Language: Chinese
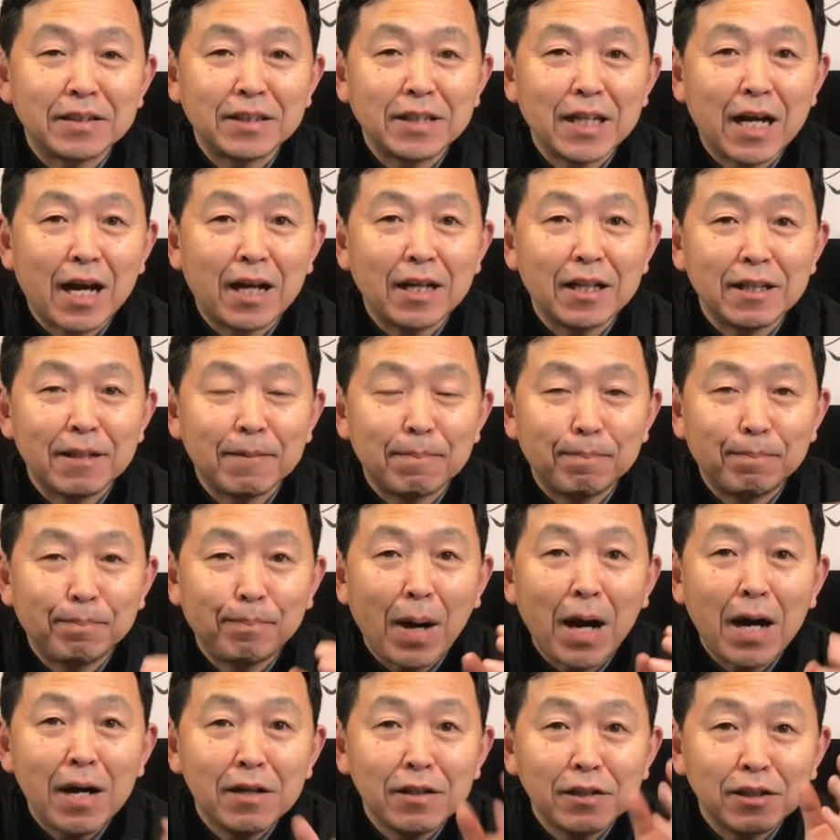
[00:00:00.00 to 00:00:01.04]
加厉
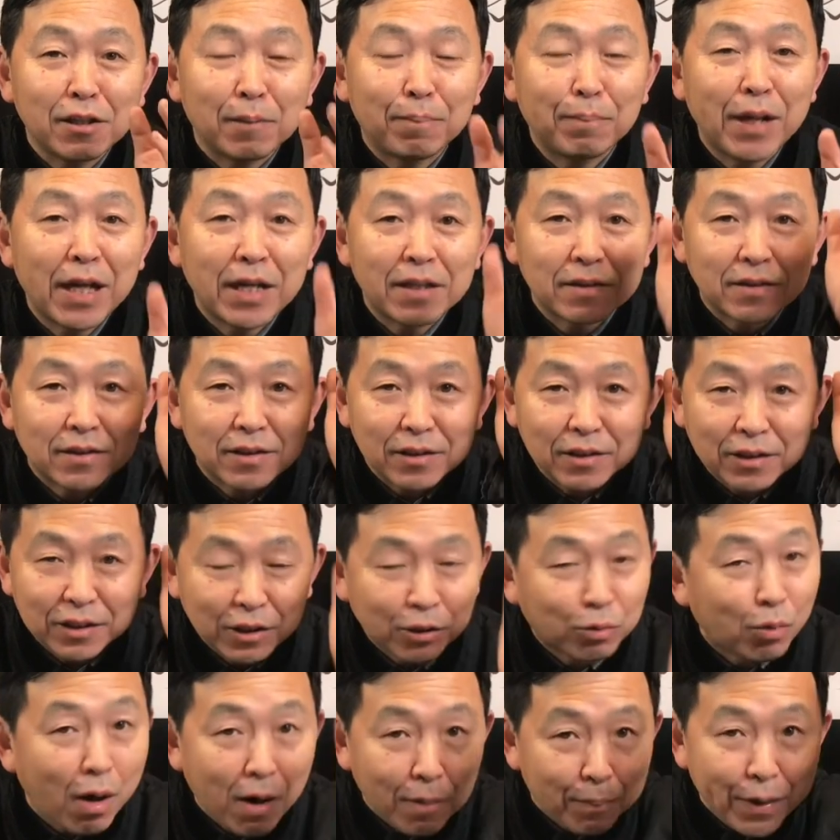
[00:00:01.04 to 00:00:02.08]
帮着骗子一
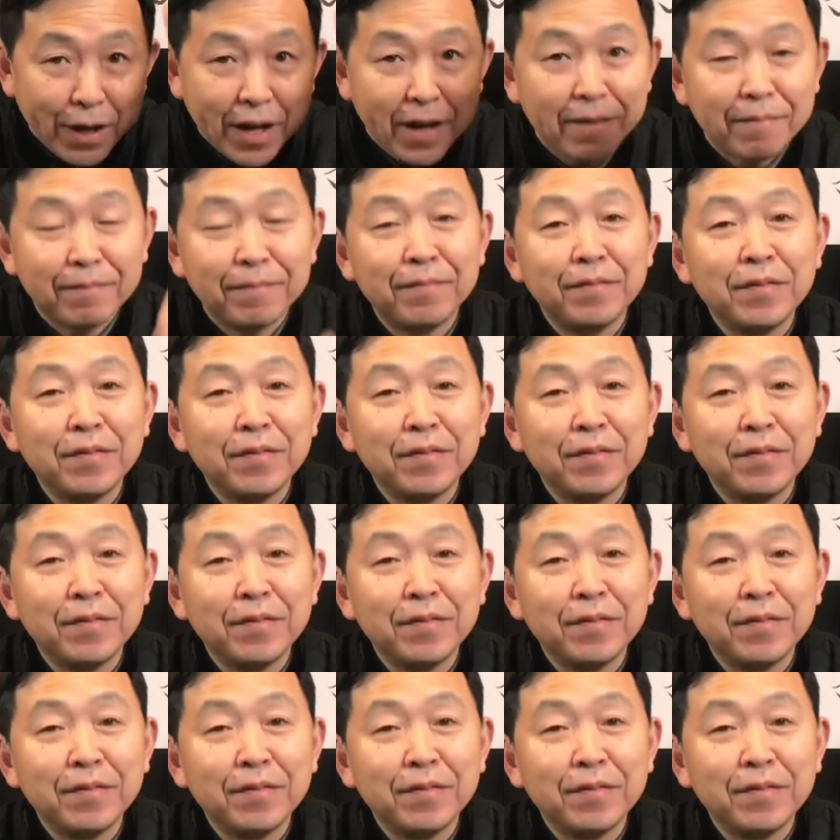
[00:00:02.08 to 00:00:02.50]
块儿骗，